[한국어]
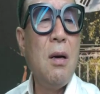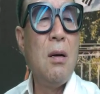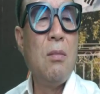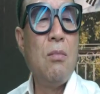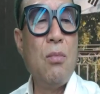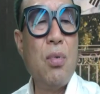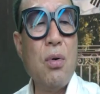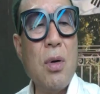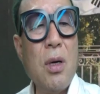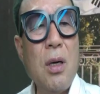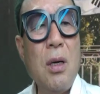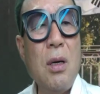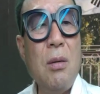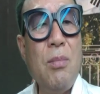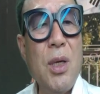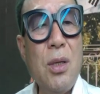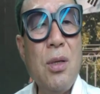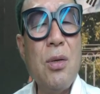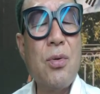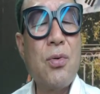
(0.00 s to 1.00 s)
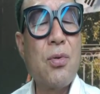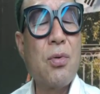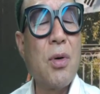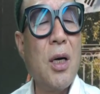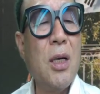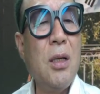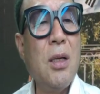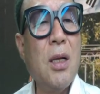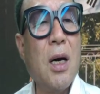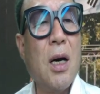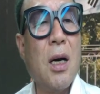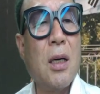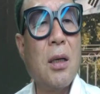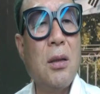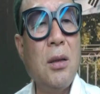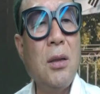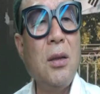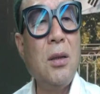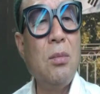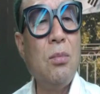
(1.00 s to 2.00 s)
물을 믿을 수가 있나 그
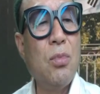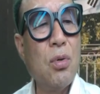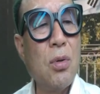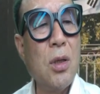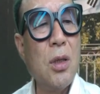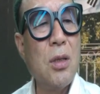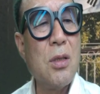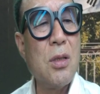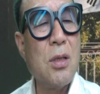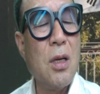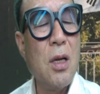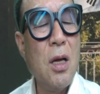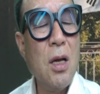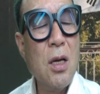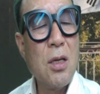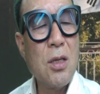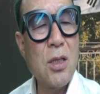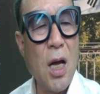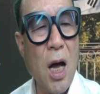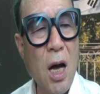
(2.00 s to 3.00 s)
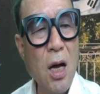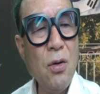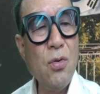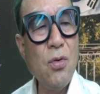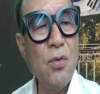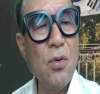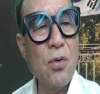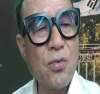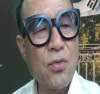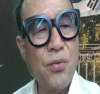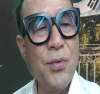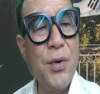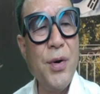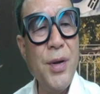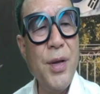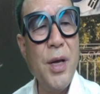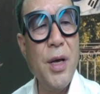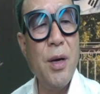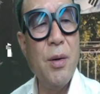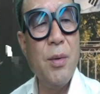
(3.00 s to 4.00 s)
물은 상수도
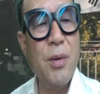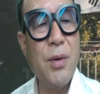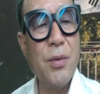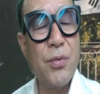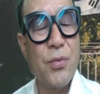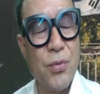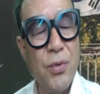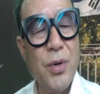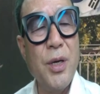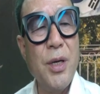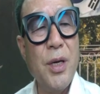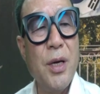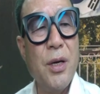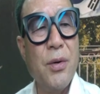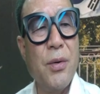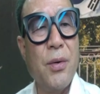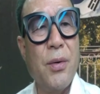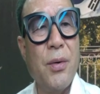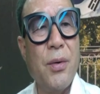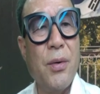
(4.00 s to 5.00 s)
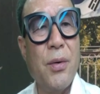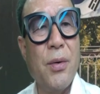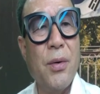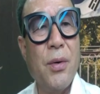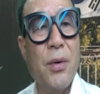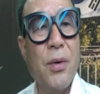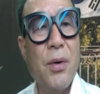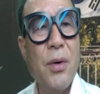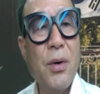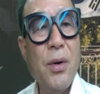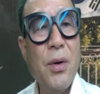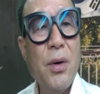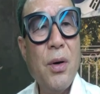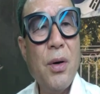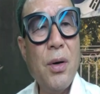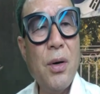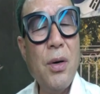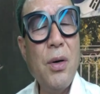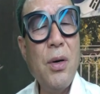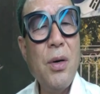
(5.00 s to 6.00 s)
수원이에요. 수원이에요.
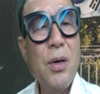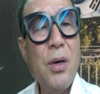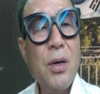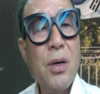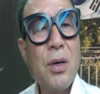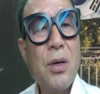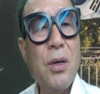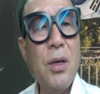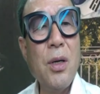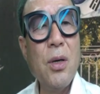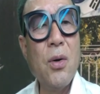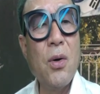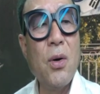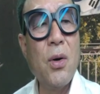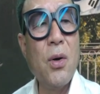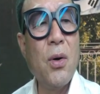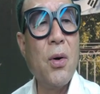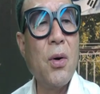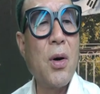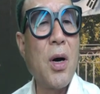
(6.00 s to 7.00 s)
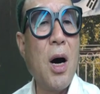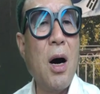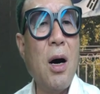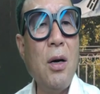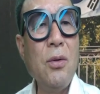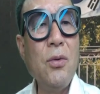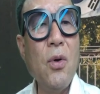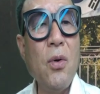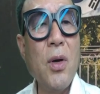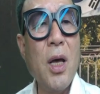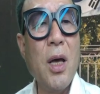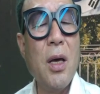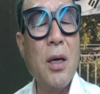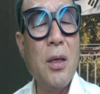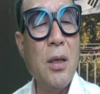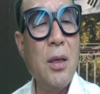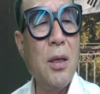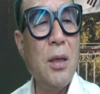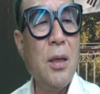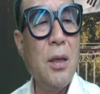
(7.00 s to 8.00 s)
어? 그리고 강동의
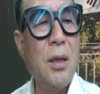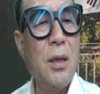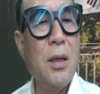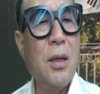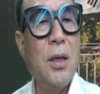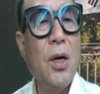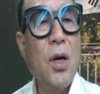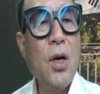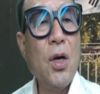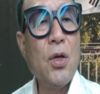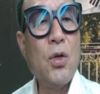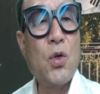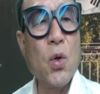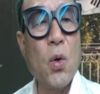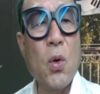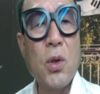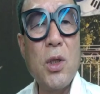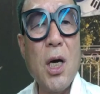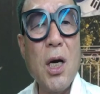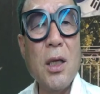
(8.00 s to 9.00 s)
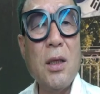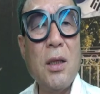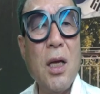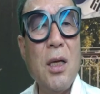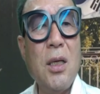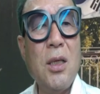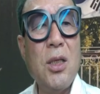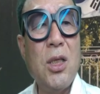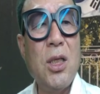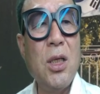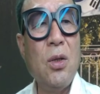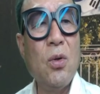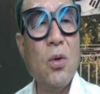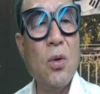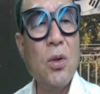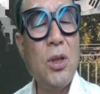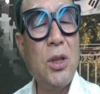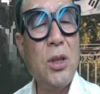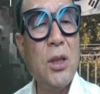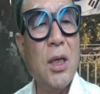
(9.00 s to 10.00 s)
이 조작된
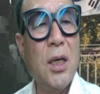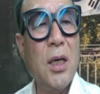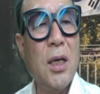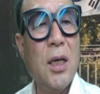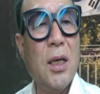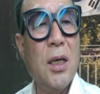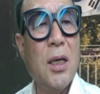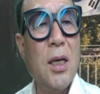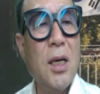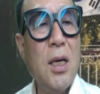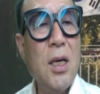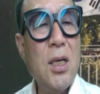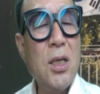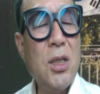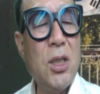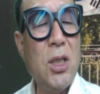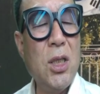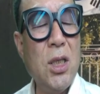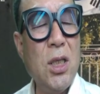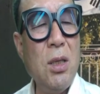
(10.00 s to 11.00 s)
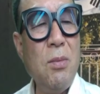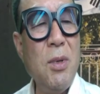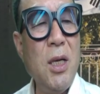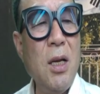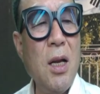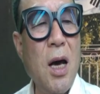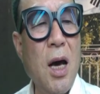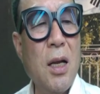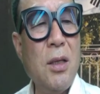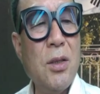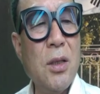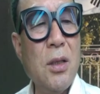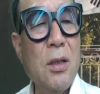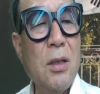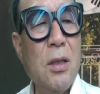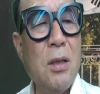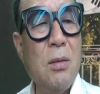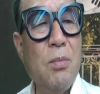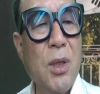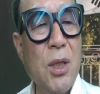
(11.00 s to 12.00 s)
신도시에 시민
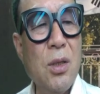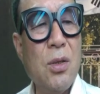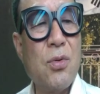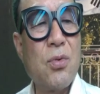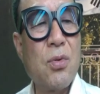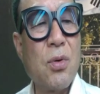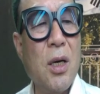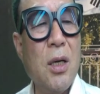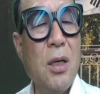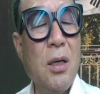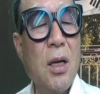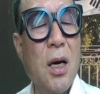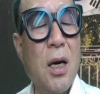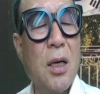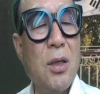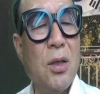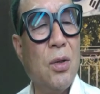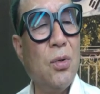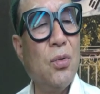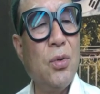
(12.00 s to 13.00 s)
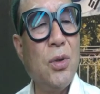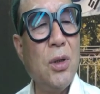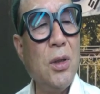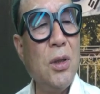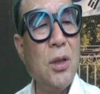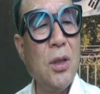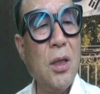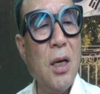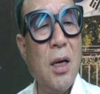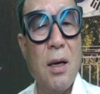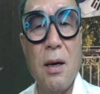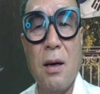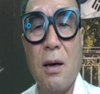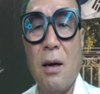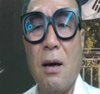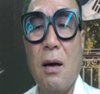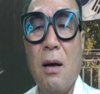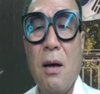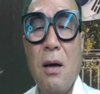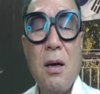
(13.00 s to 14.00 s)
안전을 믿을 수가 있나? 영주 신청에
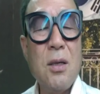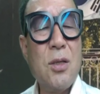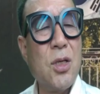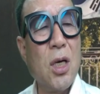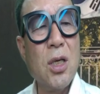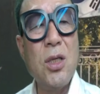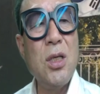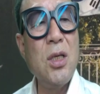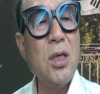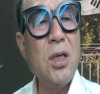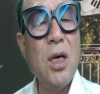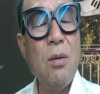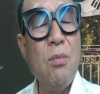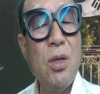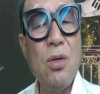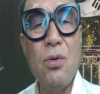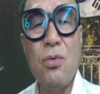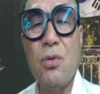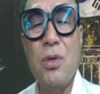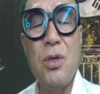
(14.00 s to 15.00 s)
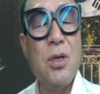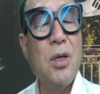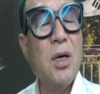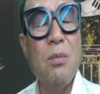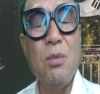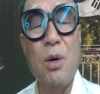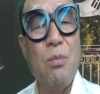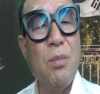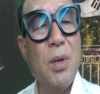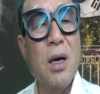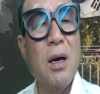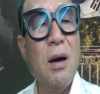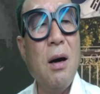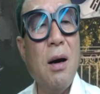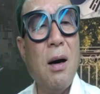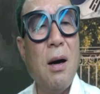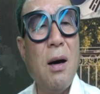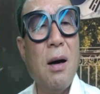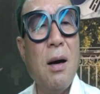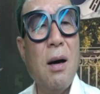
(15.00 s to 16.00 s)
자신있게 믿을 수 있는 게
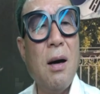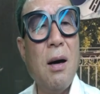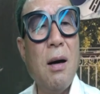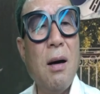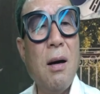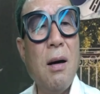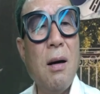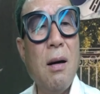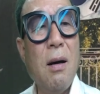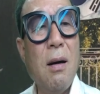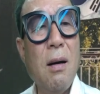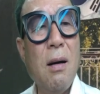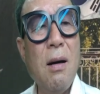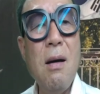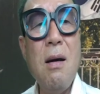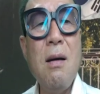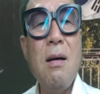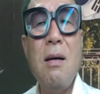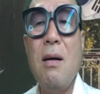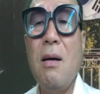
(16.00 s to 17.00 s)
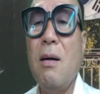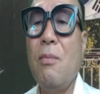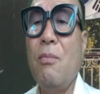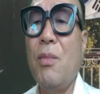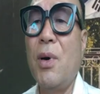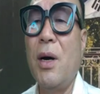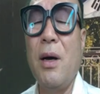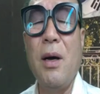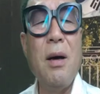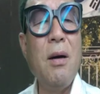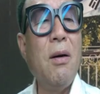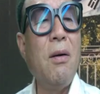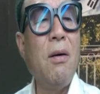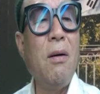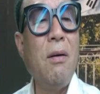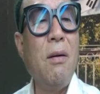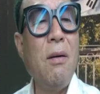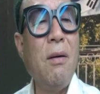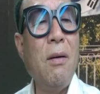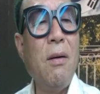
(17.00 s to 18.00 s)
뭡니까? 어? 뭐예요?
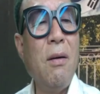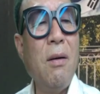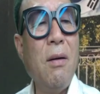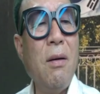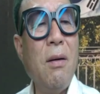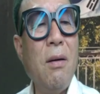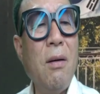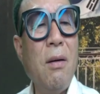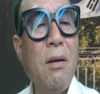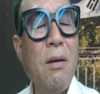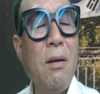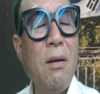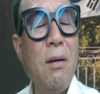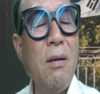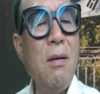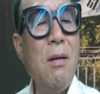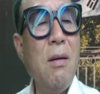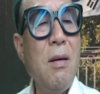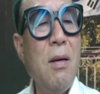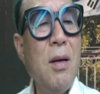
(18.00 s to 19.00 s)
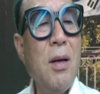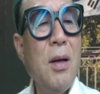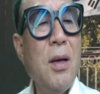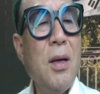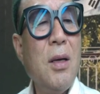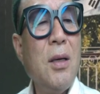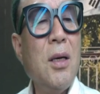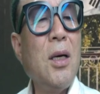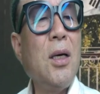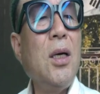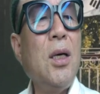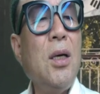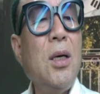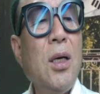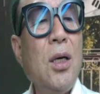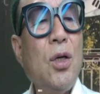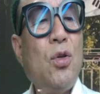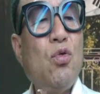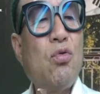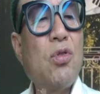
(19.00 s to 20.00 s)
어?
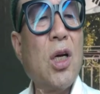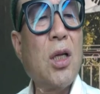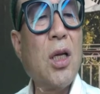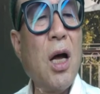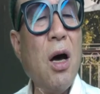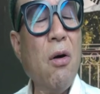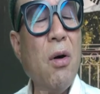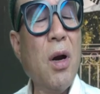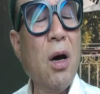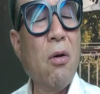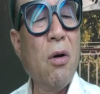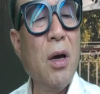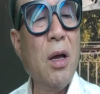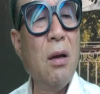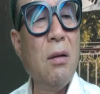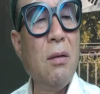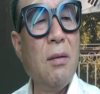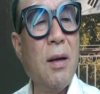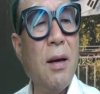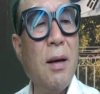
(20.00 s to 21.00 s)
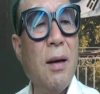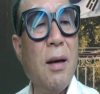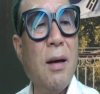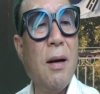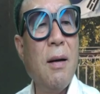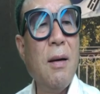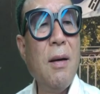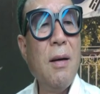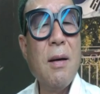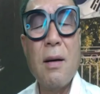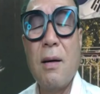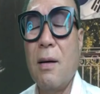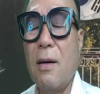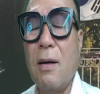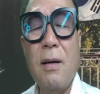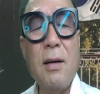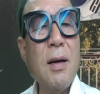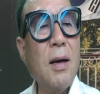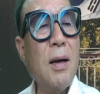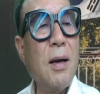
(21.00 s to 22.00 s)
여기 주차 타워라고 했는데
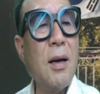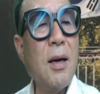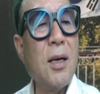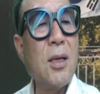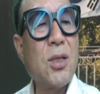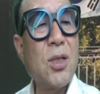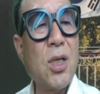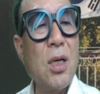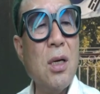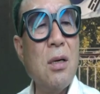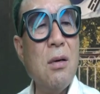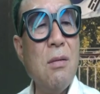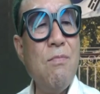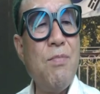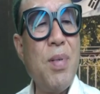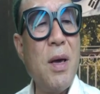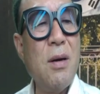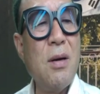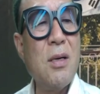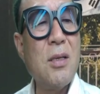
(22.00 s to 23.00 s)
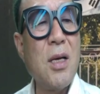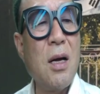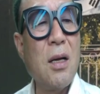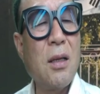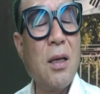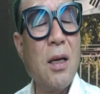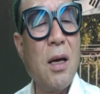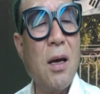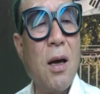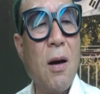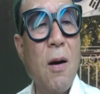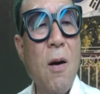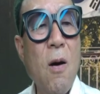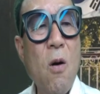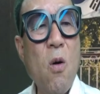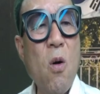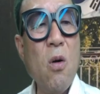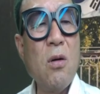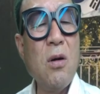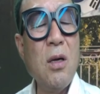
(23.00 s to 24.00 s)
거기에 철근 배열 상태
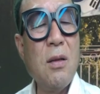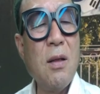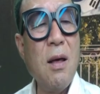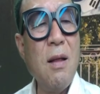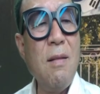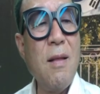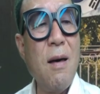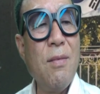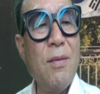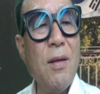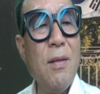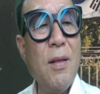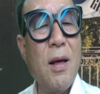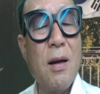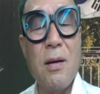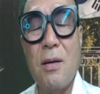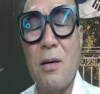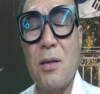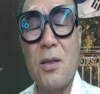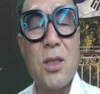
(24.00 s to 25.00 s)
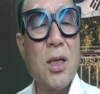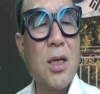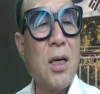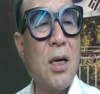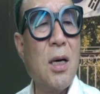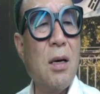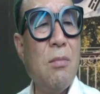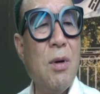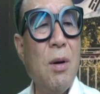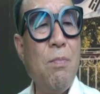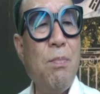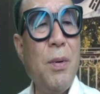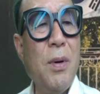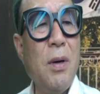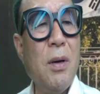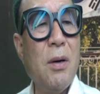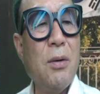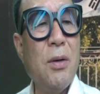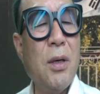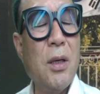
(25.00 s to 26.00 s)
옳게 됐나 안 됐나를 제가 몇
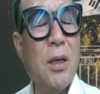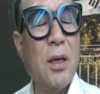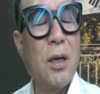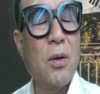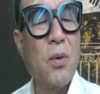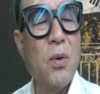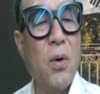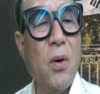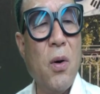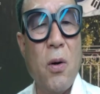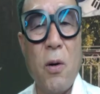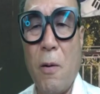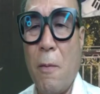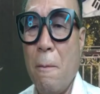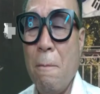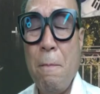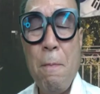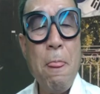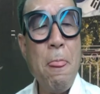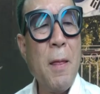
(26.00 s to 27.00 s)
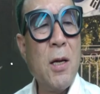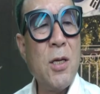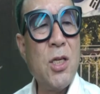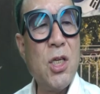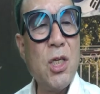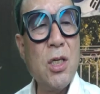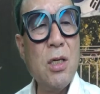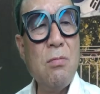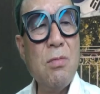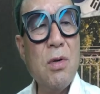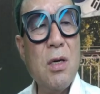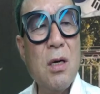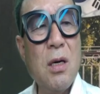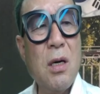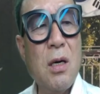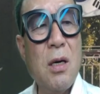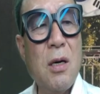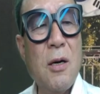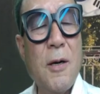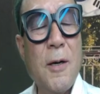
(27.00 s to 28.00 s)
번이고 얘기했고 지금
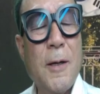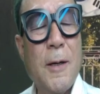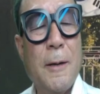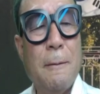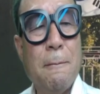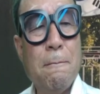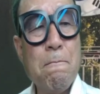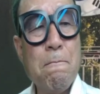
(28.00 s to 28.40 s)
그거